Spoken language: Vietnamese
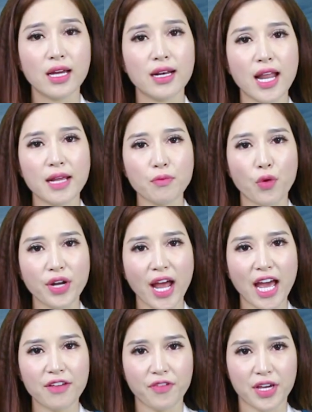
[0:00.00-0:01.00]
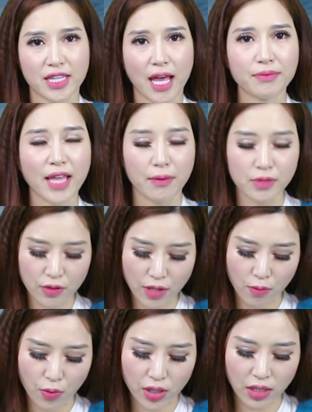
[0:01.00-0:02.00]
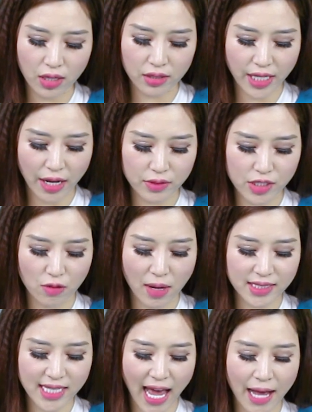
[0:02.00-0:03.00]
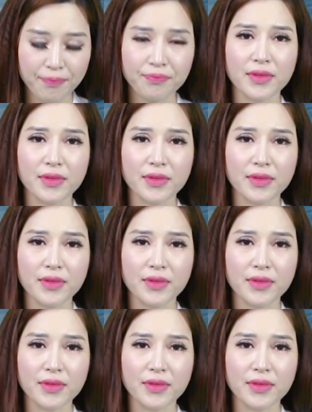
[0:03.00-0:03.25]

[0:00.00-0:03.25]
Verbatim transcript: lên 42,88 triệu đồng một lượng theo chiều bán ra.